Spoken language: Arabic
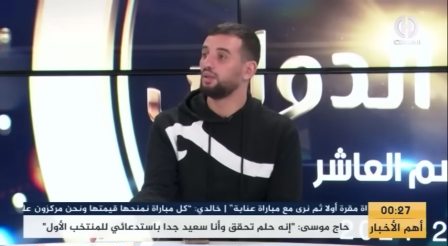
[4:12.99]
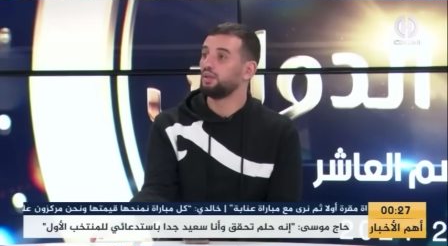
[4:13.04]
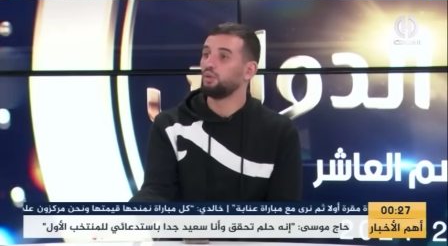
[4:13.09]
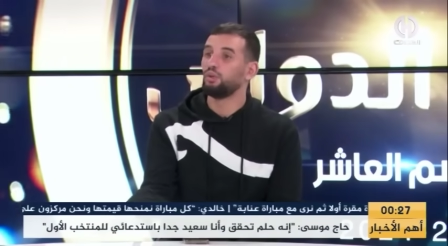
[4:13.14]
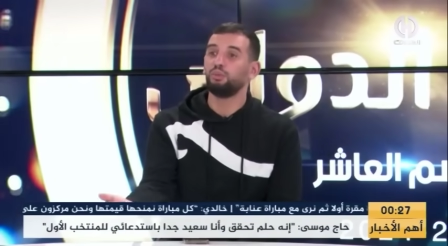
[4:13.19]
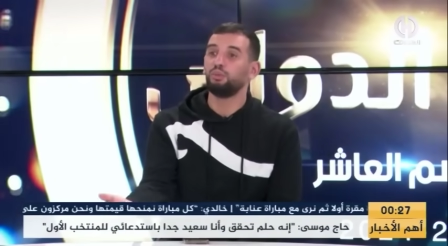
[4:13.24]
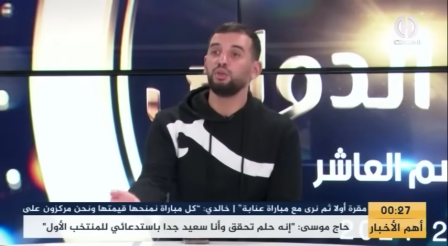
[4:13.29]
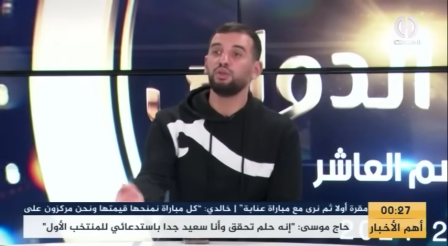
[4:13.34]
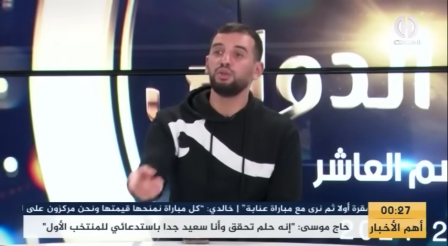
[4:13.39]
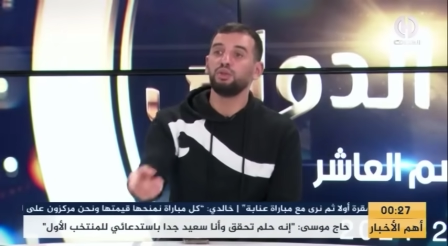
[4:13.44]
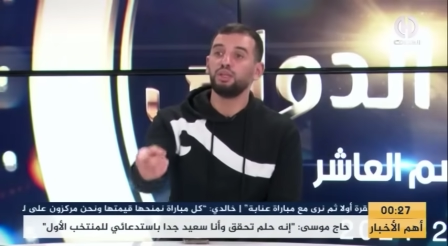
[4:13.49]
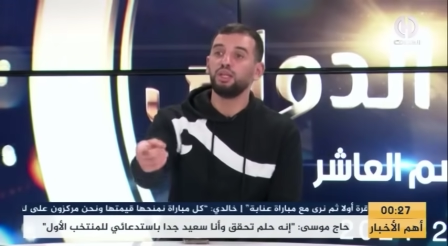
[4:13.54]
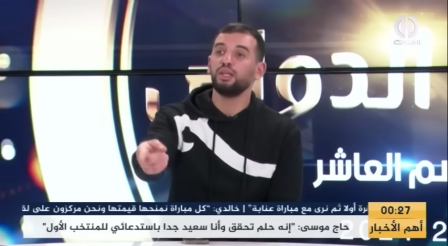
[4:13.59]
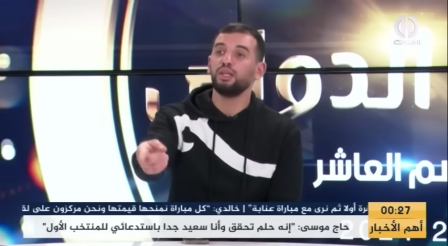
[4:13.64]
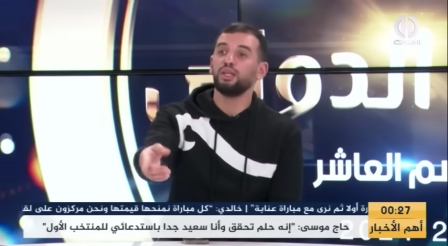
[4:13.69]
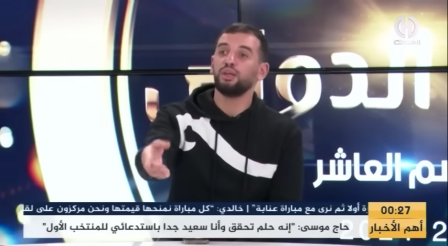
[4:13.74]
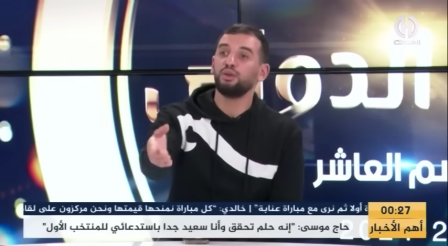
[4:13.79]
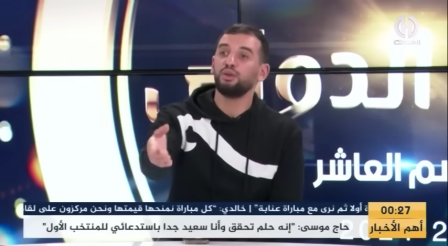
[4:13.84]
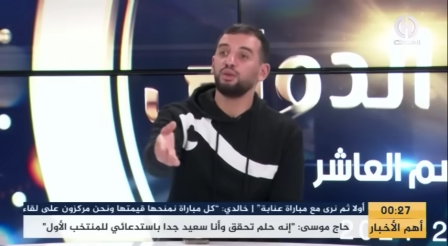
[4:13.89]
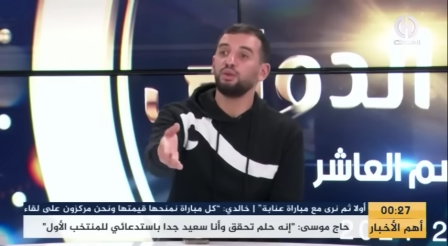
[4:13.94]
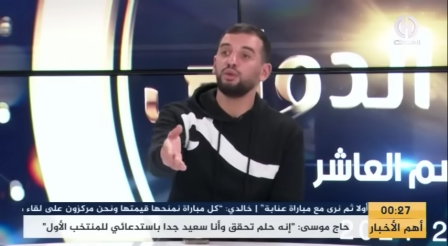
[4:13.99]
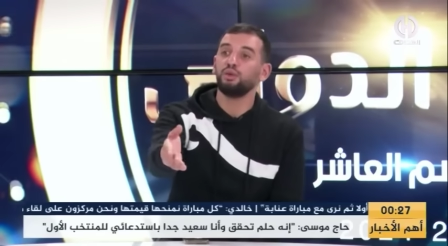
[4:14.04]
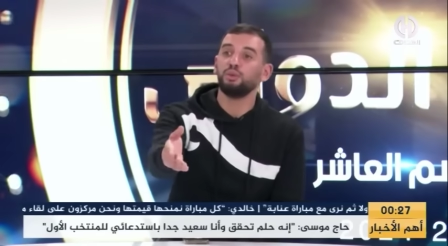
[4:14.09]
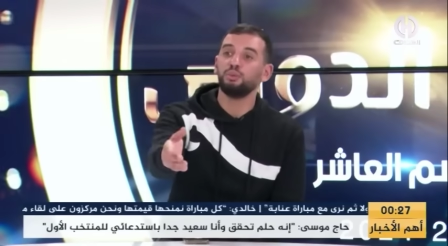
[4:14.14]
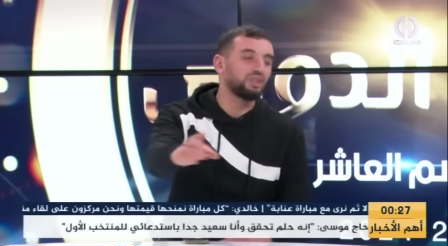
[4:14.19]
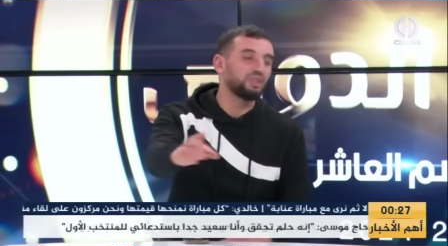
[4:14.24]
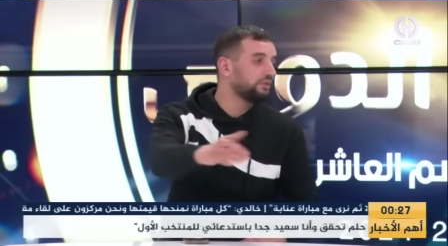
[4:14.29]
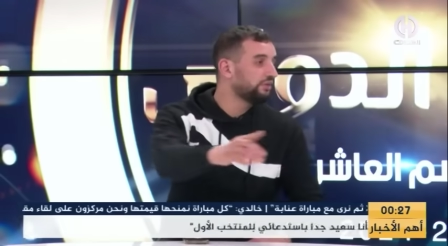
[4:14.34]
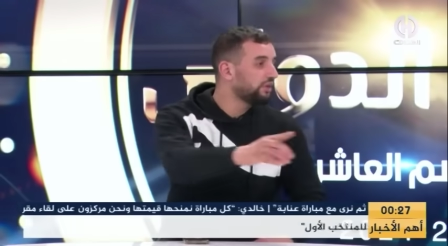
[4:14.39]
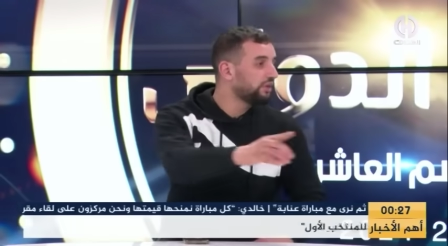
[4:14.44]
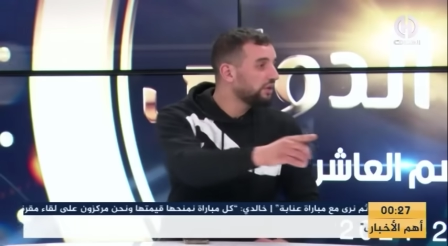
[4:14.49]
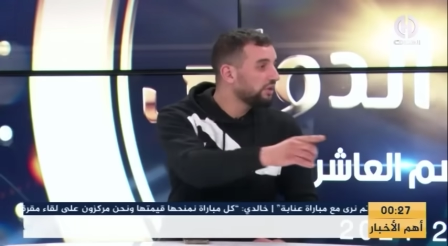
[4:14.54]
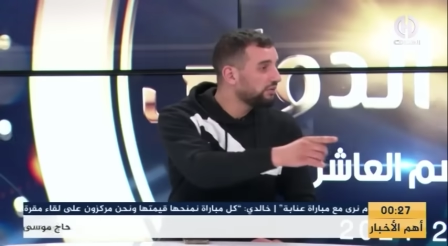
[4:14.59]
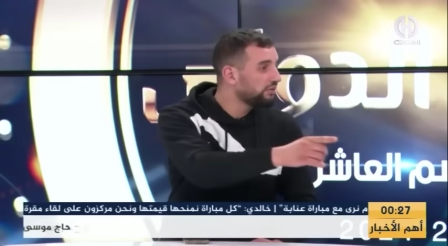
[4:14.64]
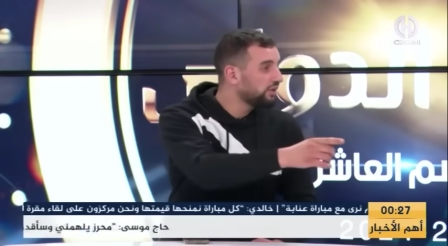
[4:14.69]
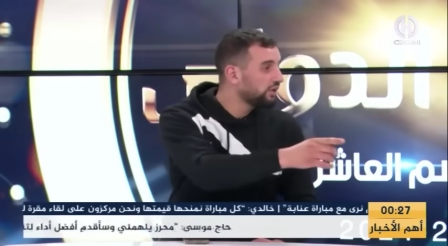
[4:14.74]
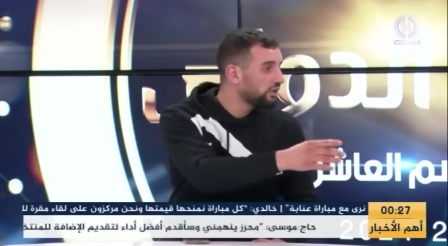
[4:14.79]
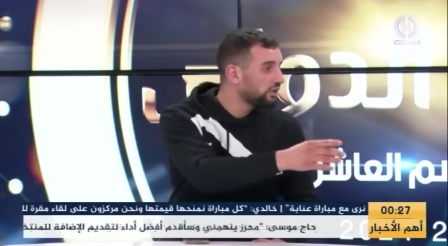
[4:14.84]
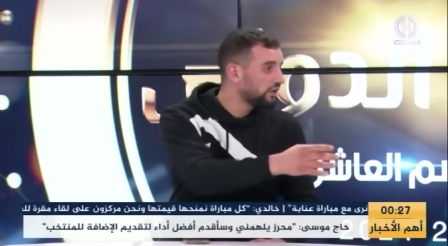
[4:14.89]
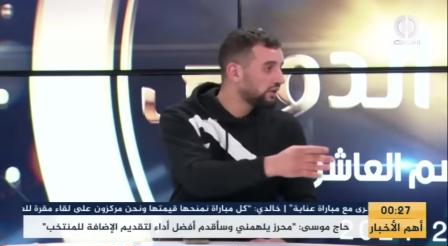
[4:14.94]
ومنذ ذلك الوقت هو مصاب فقط
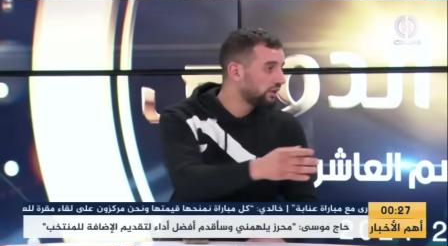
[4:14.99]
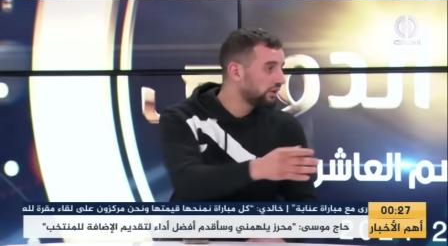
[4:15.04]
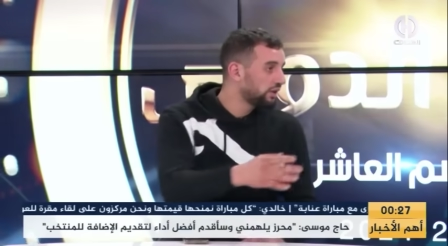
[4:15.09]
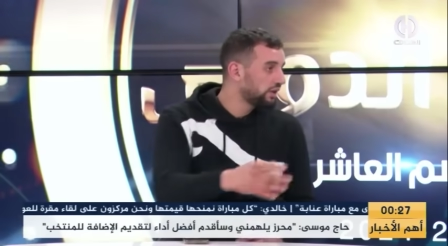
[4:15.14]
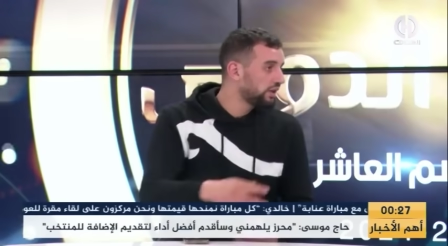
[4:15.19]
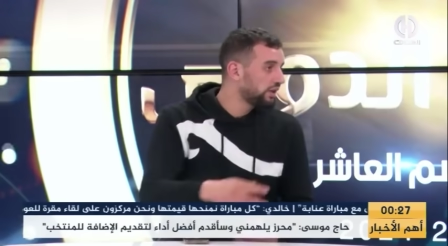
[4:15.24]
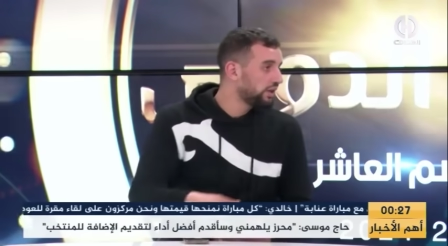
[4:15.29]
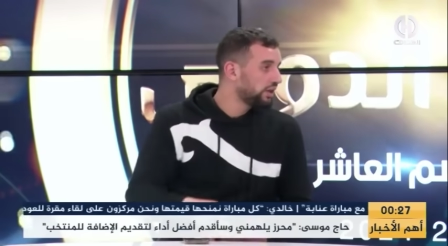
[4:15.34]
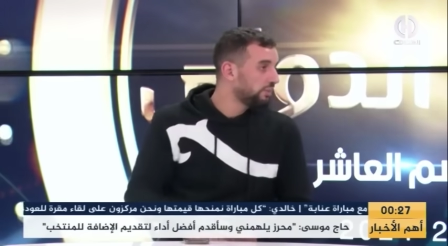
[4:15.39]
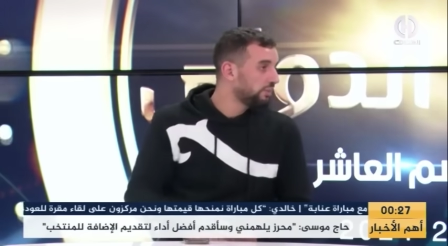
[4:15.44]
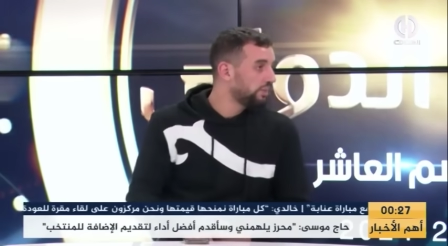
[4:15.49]
في نقطه نعم.